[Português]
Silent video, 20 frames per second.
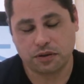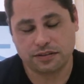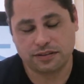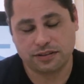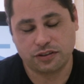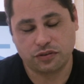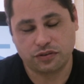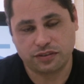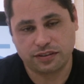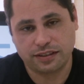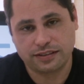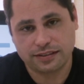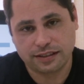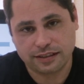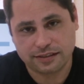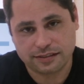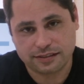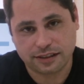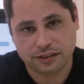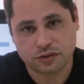pode ser o
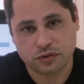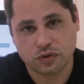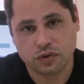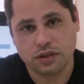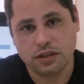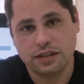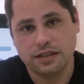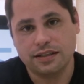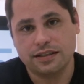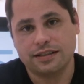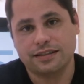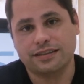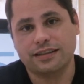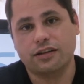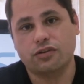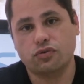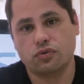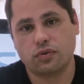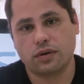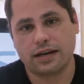centralizador
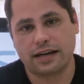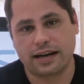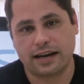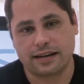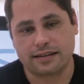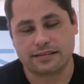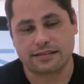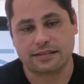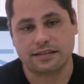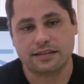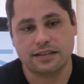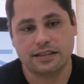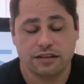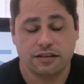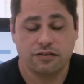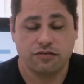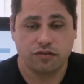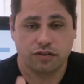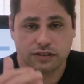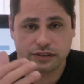da sua casa.
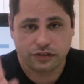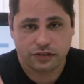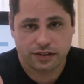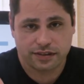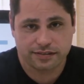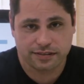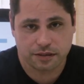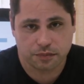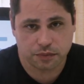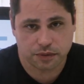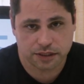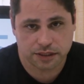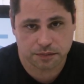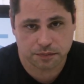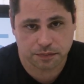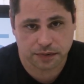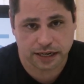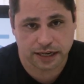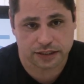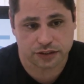Vou dar um exemplo aqui
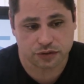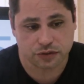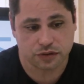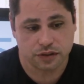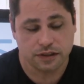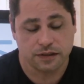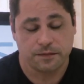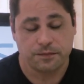prático.